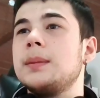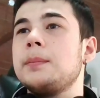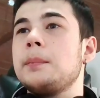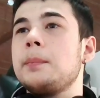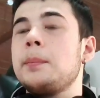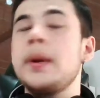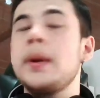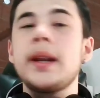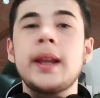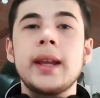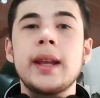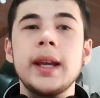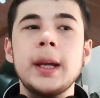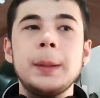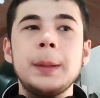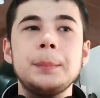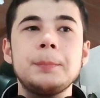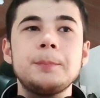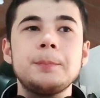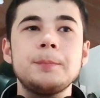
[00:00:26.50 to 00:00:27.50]

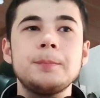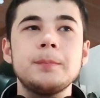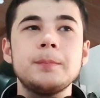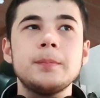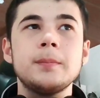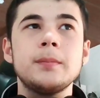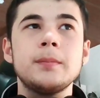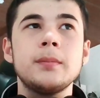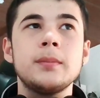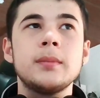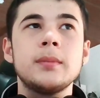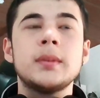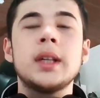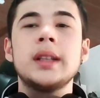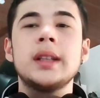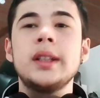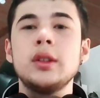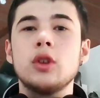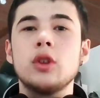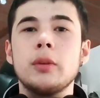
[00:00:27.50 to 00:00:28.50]
Perché
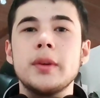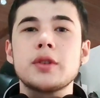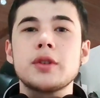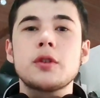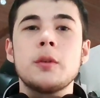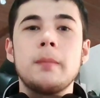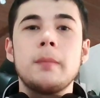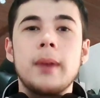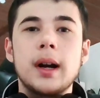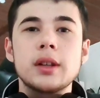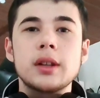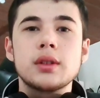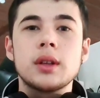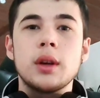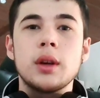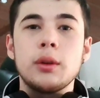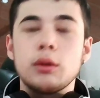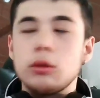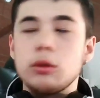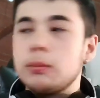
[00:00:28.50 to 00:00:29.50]
date nome scomparso da
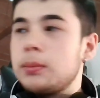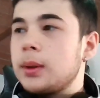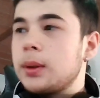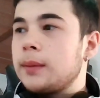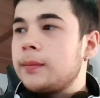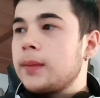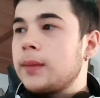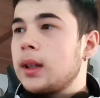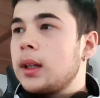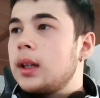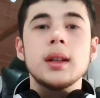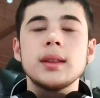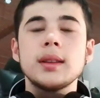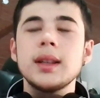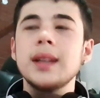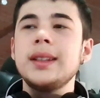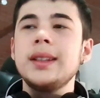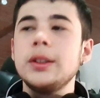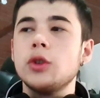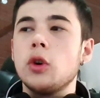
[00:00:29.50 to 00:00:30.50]
YouTube
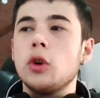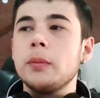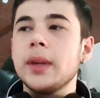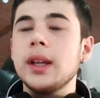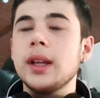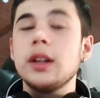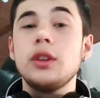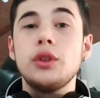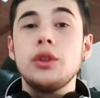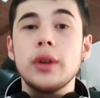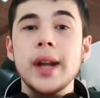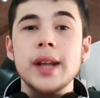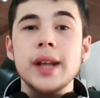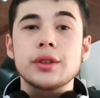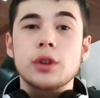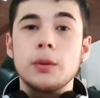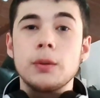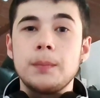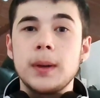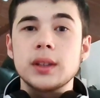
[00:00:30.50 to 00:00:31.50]
Date Domi non è
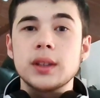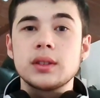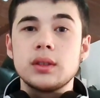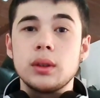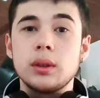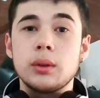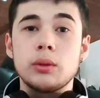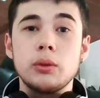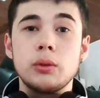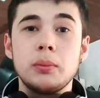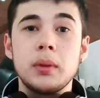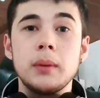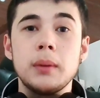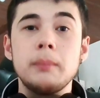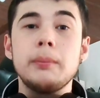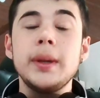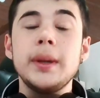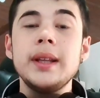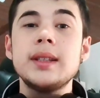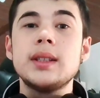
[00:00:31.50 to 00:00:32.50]
scomparso da YouTube,
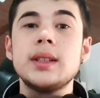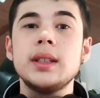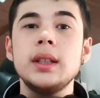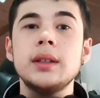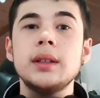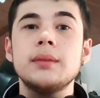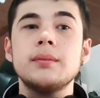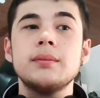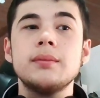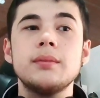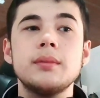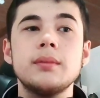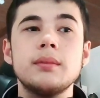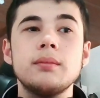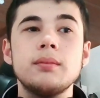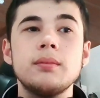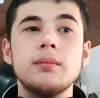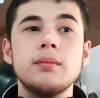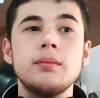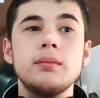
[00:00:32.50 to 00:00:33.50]
bensì
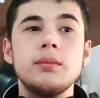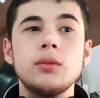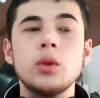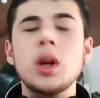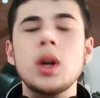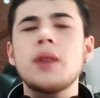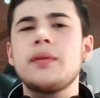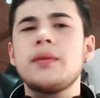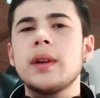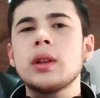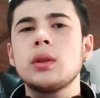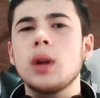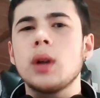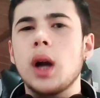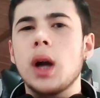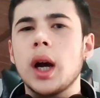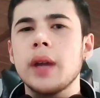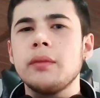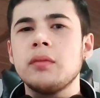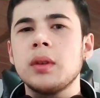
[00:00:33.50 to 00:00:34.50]
non ha fatto
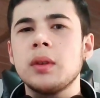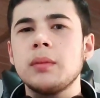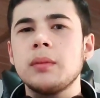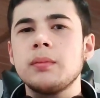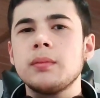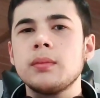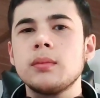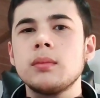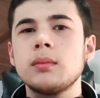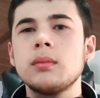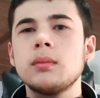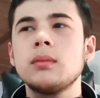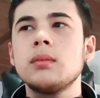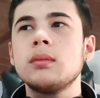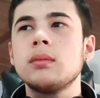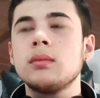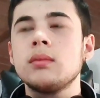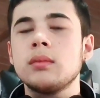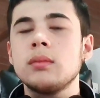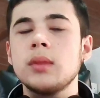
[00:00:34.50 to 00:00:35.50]
live.
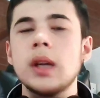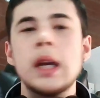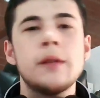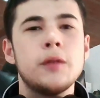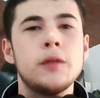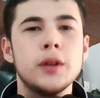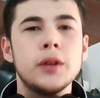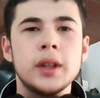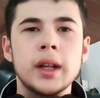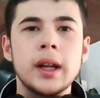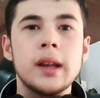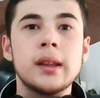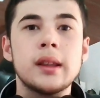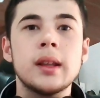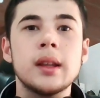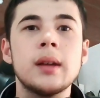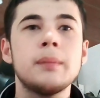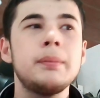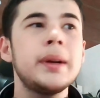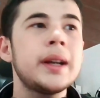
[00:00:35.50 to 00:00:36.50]
E voi
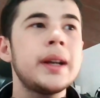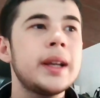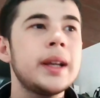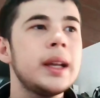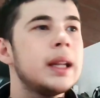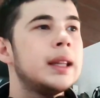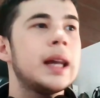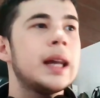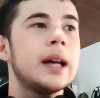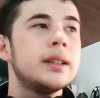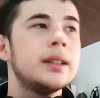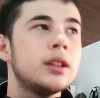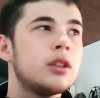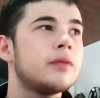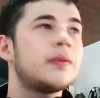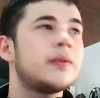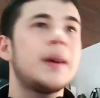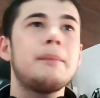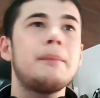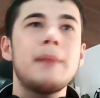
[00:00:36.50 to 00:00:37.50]
direte, perché Daddy
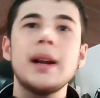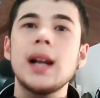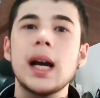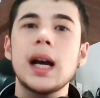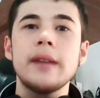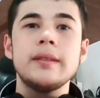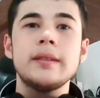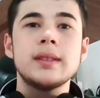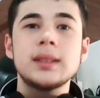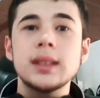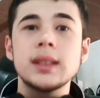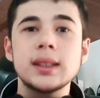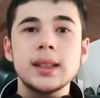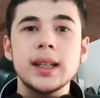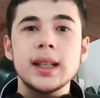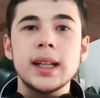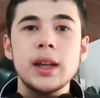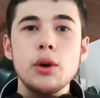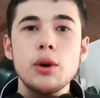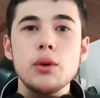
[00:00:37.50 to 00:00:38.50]
non fa mai live queste
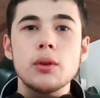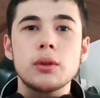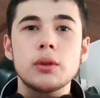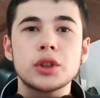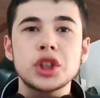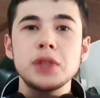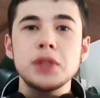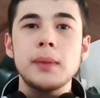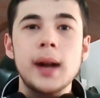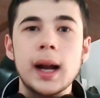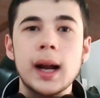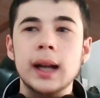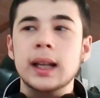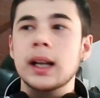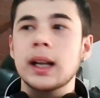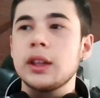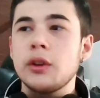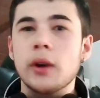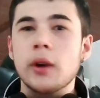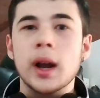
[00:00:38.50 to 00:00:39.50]
serie? Oh, ci
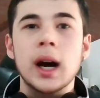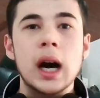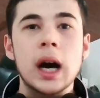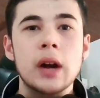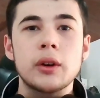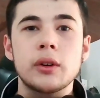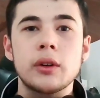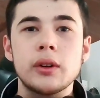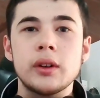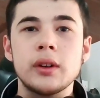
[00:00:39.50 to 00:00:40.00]
manca, Dio caro.